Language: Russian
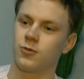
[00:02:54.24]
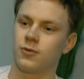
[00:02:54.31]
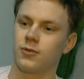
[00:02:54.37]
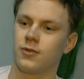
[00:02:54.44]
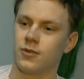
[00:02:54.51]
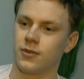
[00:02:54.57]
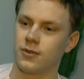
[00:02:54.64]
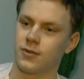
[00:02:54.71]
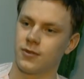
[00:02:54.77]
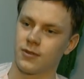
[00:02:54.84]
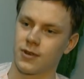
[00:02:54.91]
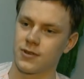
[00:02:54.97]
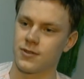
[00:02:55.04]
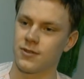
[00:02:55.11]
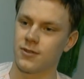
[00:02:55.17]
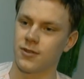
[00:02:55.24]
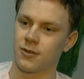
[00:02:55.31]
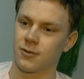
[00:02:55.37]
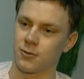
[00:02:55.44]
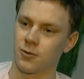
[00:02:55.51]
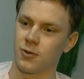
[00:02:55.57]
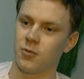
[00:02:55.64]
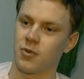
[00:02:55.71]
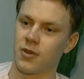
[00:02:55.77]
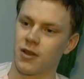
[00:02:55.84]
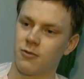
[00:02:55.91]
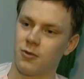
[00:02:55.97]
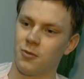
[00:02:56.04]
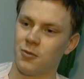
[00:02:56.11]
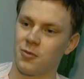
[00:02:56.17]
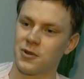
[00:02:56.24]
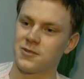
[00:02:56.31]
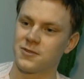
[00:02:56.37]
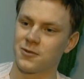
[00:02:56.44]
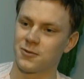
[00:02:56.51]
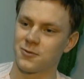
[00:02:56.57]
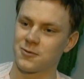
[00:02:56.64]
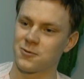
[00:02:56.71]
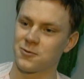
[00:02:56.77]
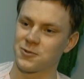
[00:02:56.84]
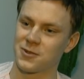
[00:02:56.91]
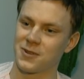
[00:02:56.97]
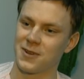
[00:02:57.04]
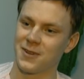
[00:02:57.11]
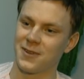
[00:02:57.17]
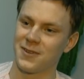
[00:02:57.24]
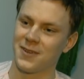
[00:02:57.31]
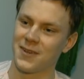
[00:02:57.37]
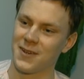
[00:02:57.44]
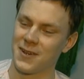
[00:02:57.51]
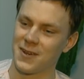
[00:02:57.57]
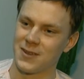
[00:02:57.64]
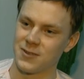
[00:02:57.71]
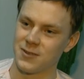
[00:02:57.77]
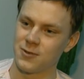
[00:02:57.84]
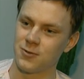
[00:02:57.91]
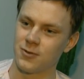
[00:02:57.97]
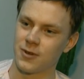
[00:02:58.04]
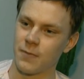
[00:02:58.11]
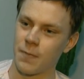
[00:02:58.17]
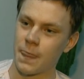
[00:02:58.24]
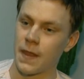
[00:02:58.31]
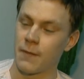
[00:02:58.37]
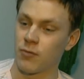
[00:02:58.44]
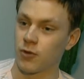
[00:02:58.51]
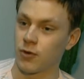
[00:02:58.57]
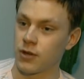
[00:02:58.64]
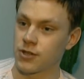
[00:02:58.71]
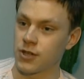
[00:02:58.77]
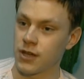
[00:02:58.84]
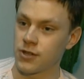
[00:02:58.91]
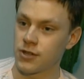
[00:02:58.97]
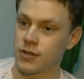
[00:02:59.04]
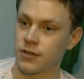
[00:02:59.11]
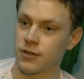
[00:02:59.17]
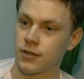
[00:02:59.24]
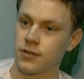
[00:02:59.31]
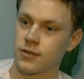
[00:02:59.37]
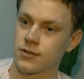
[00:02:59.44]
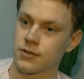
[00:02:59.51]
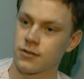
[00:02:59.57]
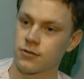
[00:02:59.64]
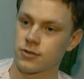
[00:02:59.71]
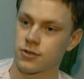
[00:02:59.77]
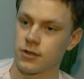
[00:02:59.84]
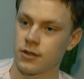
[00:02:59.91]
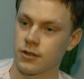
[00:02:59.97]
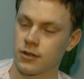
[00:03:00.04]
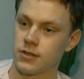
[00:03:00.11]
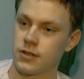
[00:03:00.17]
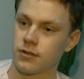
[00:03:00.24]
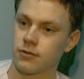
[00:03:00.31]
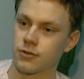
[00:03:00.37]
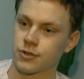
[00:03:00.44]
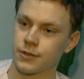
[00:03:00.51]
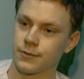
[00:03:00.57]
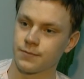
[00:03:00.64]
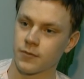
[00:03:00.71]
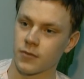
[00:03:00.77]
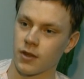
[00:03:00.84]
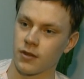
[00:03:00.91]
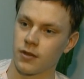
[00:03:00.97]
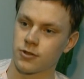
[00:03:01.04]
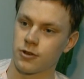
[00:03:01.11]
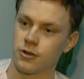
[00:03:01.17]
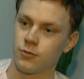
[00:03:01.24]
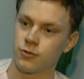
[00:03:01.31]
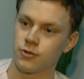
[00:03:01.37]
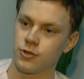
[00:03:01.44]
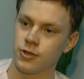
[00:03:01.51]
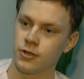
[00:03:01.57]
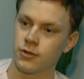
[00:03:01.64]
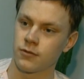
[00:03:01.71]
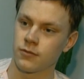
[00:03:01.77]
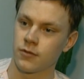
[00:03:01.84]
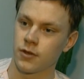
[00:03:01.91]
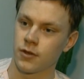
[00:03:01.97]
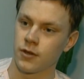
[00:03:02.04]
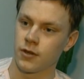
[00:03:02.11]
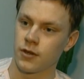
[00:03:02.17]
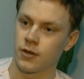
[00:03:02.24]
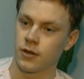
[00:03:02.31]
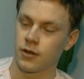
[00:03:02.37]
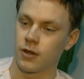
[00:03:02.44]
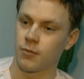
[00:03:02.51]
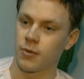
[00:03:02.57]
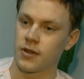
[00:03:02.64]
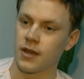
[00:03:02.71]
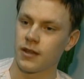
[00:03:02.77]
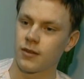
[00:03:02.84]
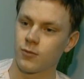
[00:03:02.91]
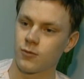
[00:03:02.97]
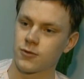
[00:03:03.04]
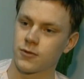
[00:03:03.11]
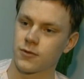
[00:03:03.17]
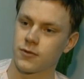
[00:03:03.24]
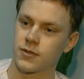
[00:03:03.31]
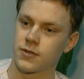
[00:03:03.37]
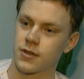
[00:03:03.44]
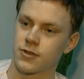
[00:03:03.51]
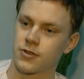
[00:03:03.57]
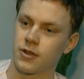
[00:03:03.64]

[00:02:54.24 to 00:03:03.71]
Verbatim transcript: и контингенту, и половому признаку слушателей дедюли. Ну а чаще это из слушателей это девушки, нежели мужчины. Это и понятно, музыка у него достаточно